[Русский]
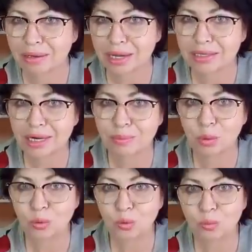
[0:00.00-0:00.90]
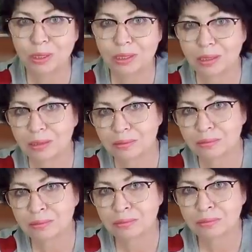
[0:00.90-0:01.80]
когда ребенку было
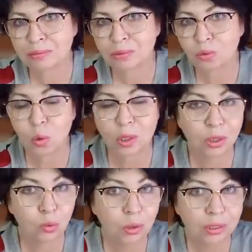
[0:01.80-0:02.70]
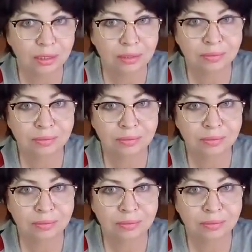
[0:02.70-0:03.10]
около года,